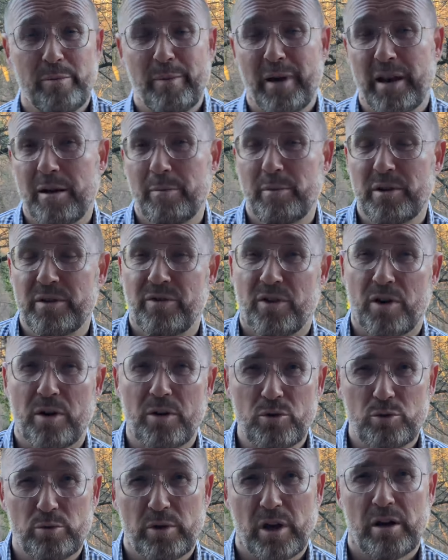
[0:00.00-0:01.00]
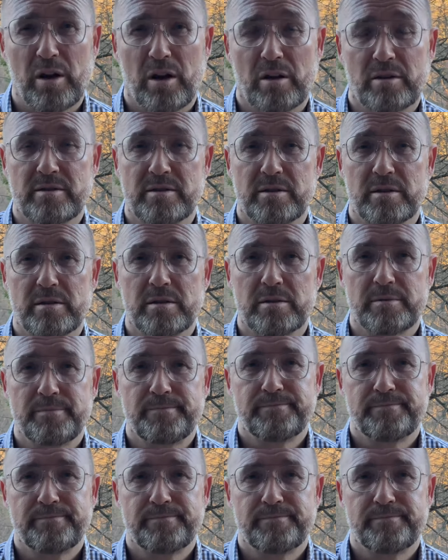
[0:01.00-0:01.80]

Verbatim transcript: Männer mit Frauen umgegangen sind.